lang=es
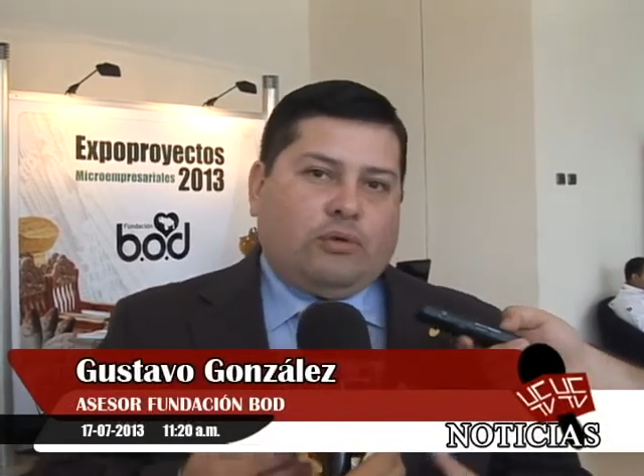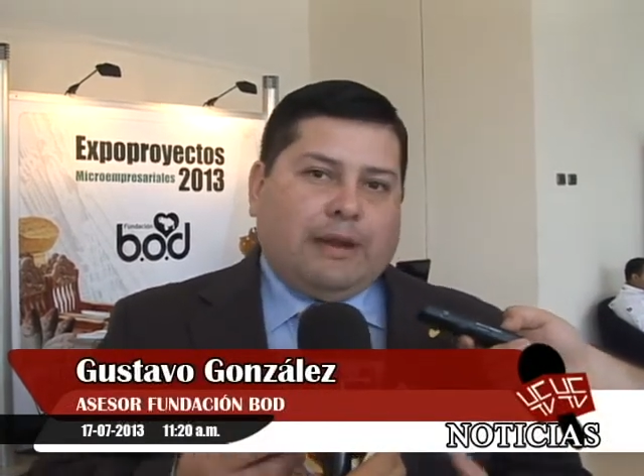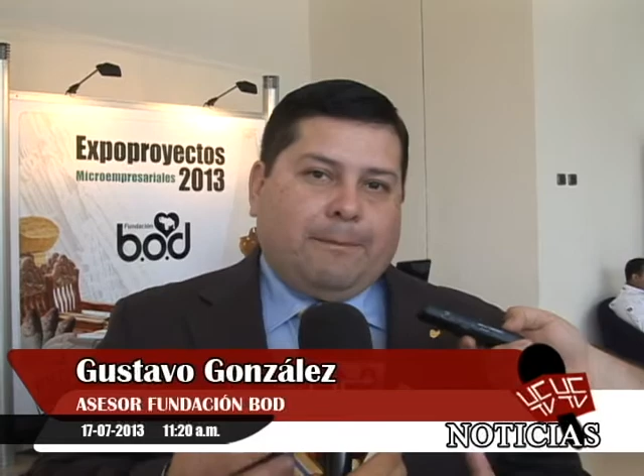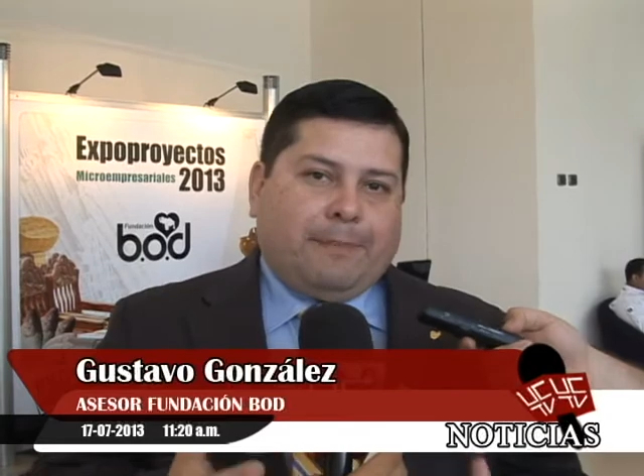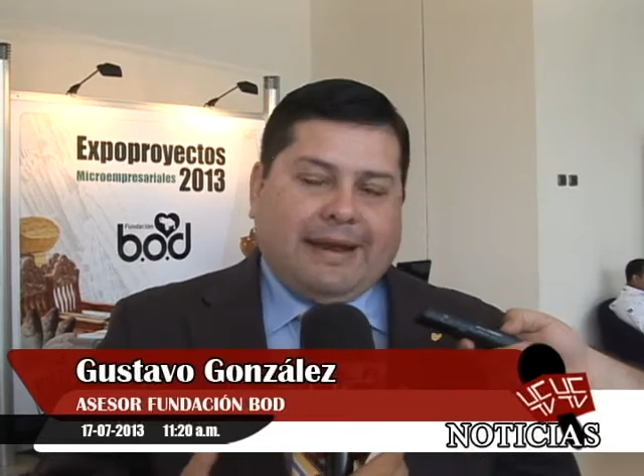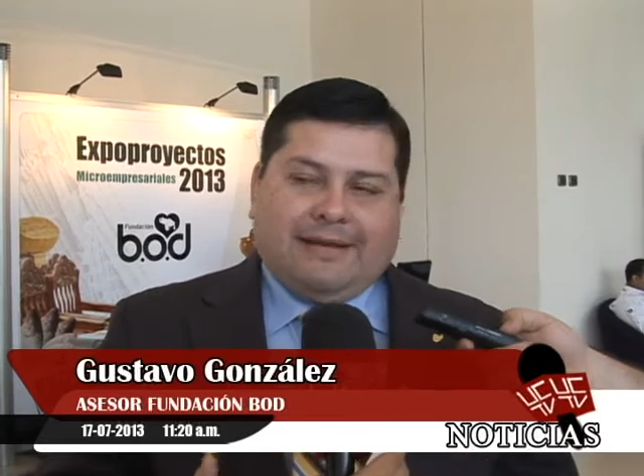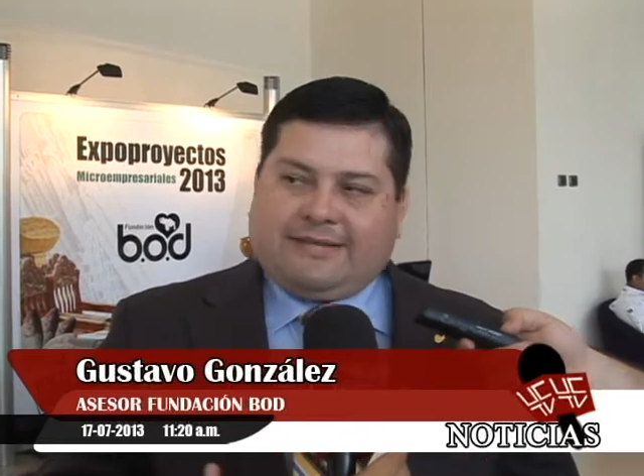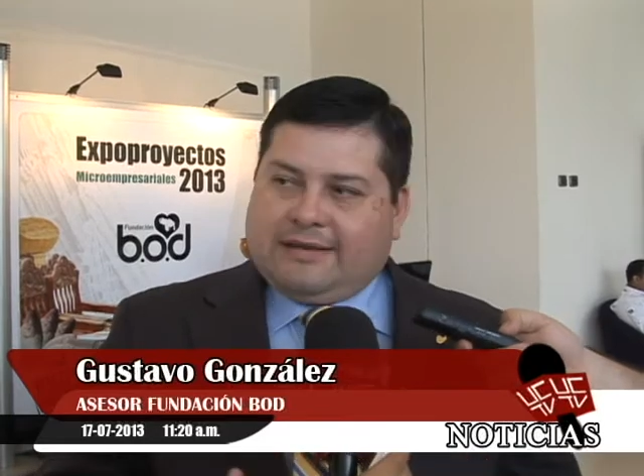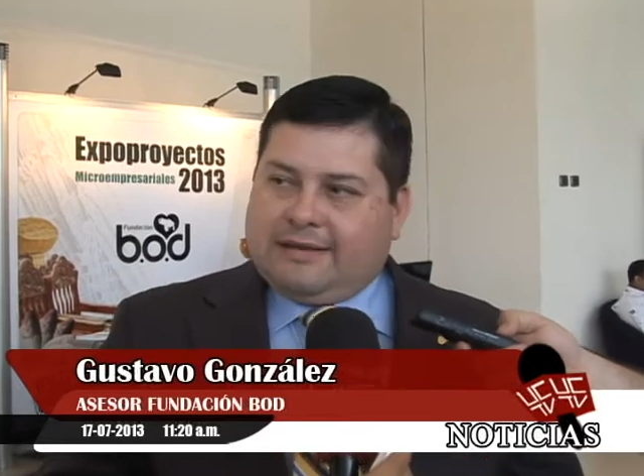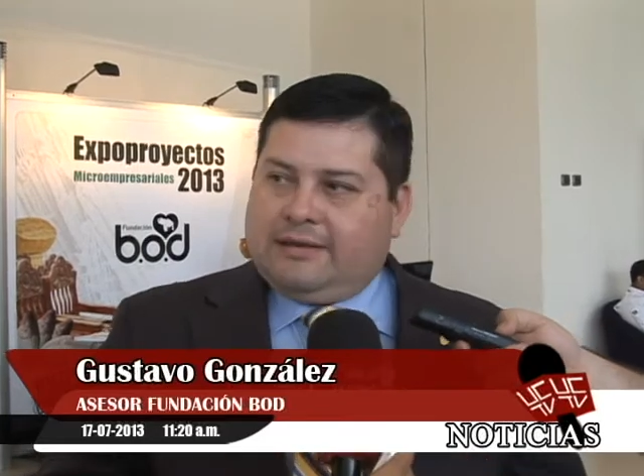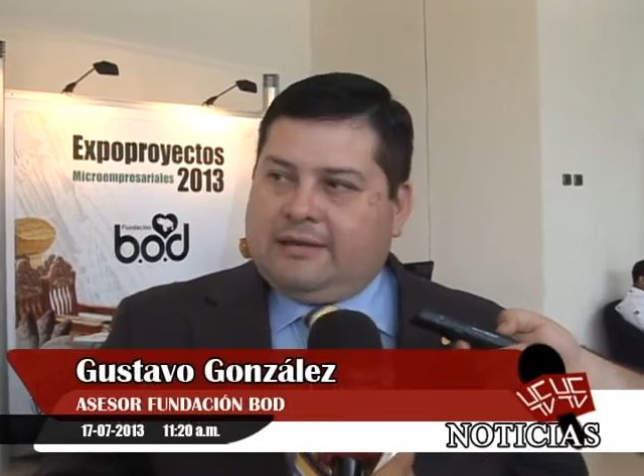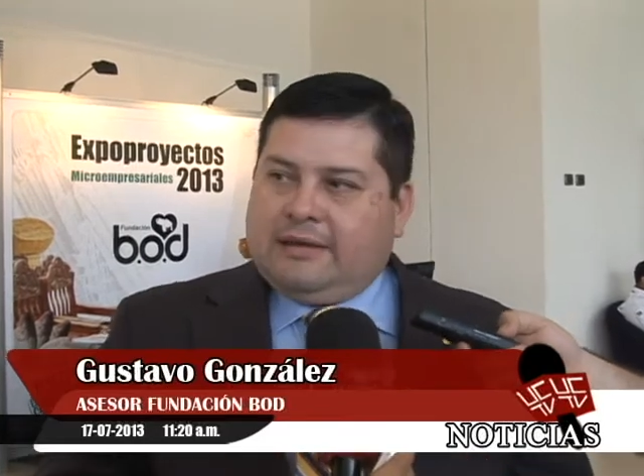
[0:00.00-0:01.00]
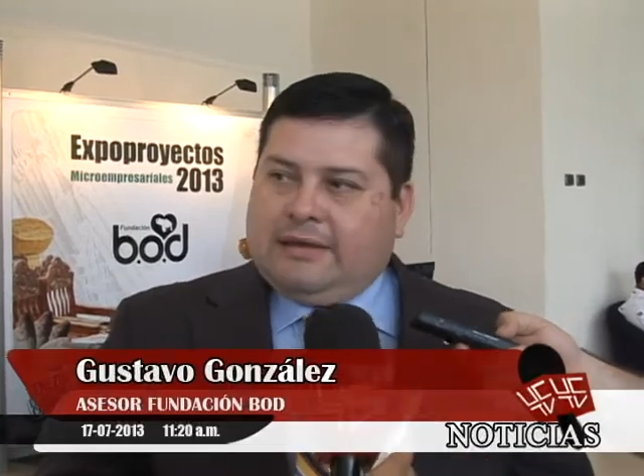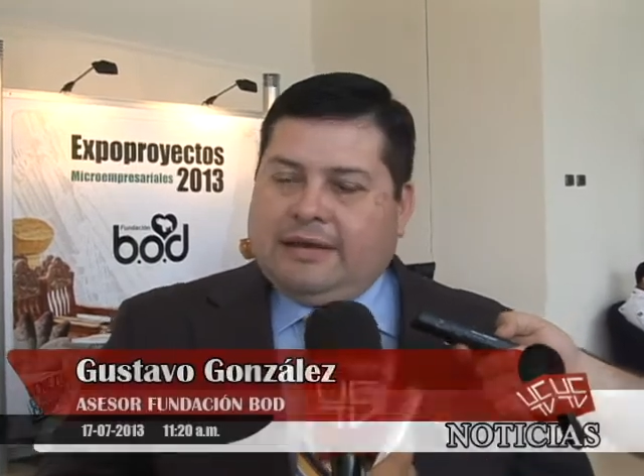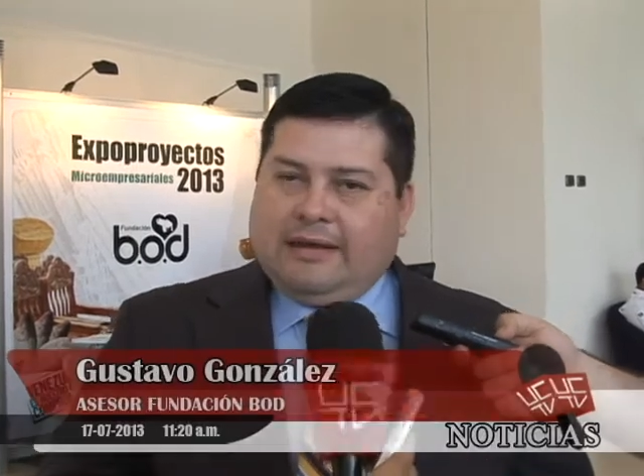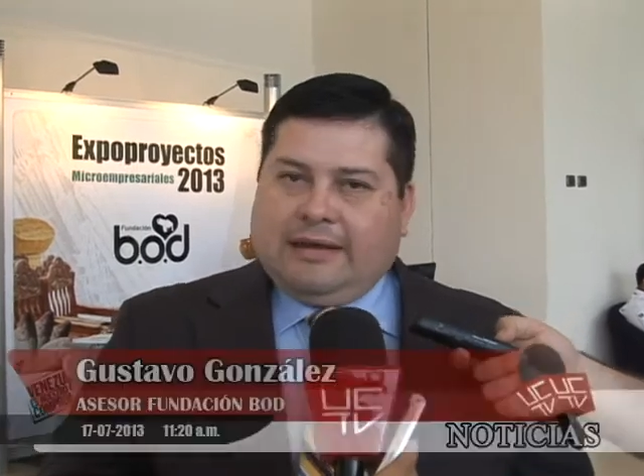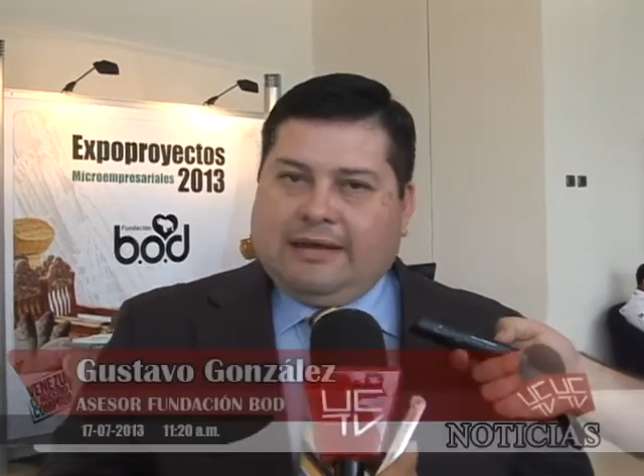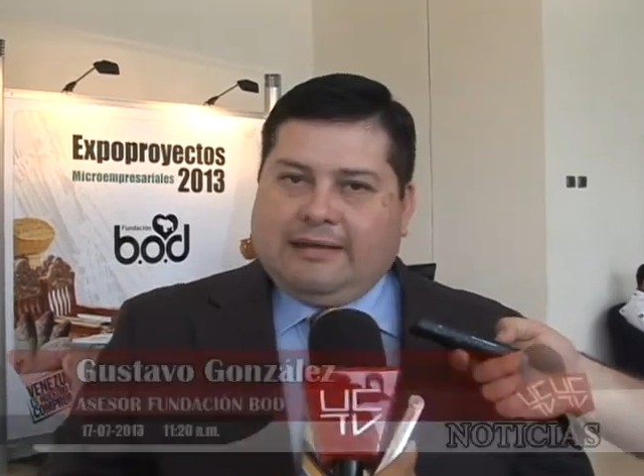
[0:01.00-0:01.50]
una empresa
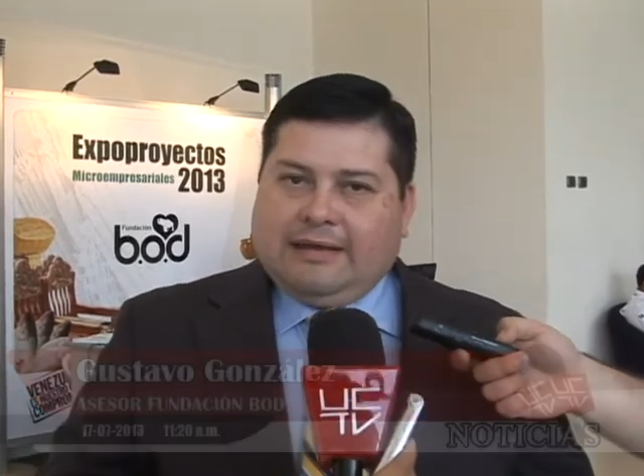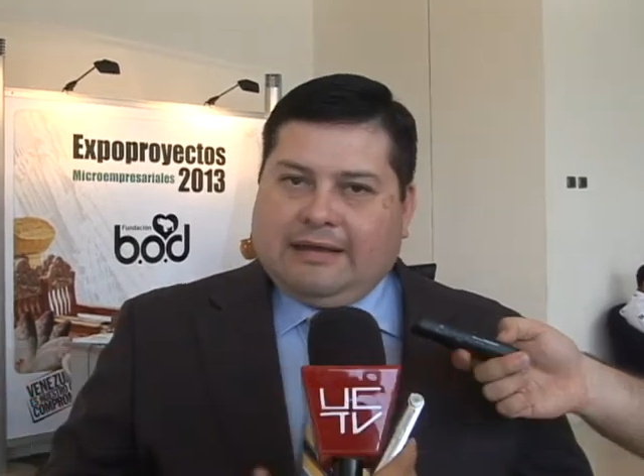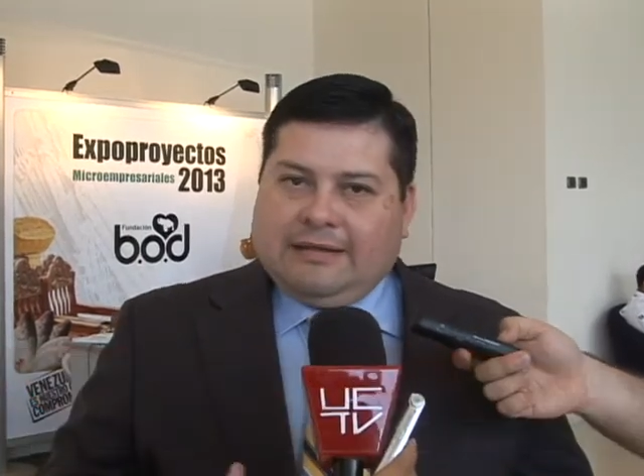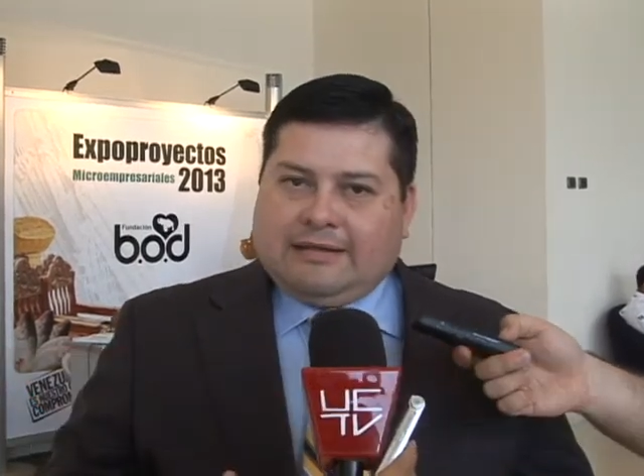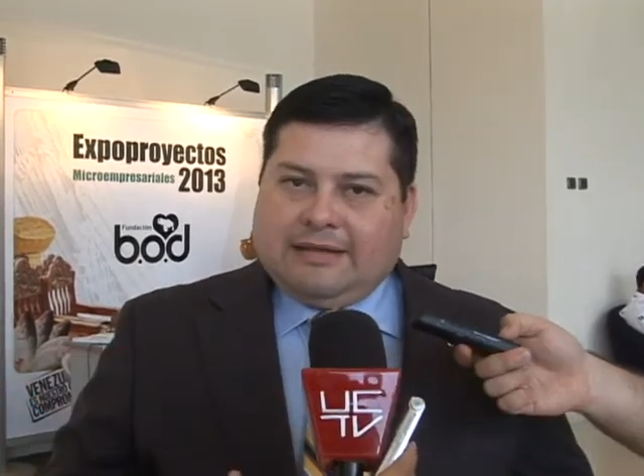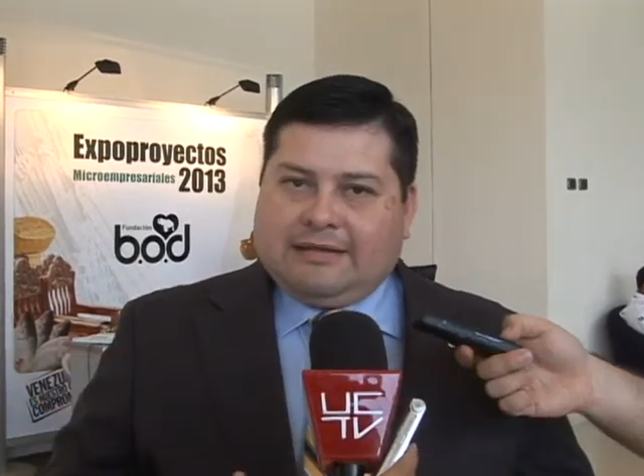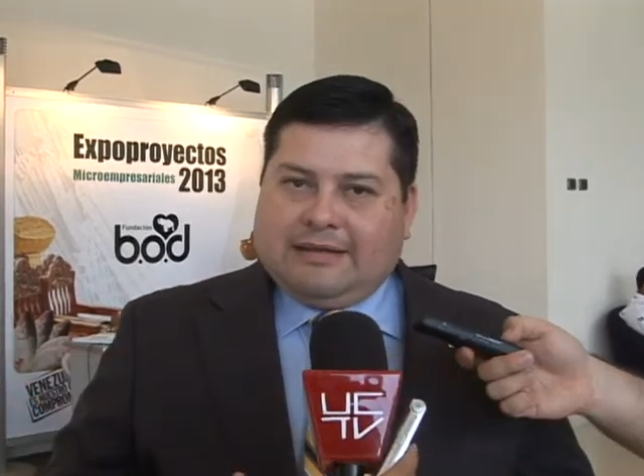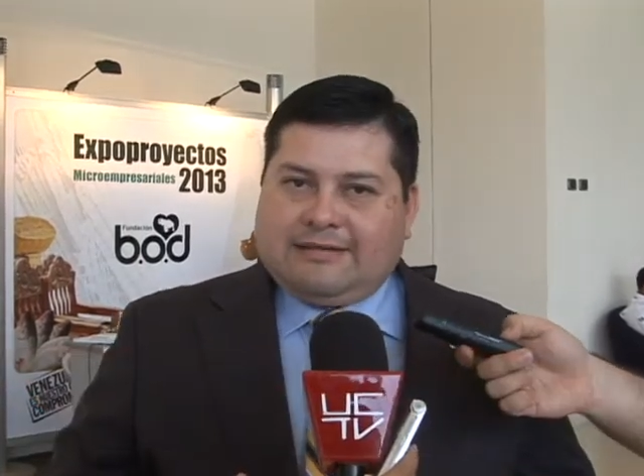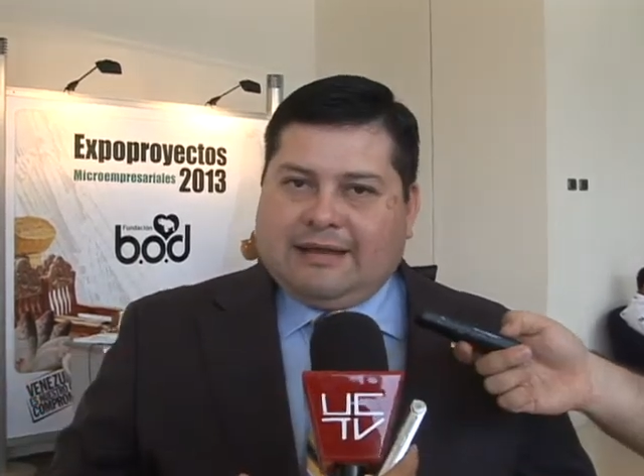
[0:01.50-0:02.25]
eh, en, distintas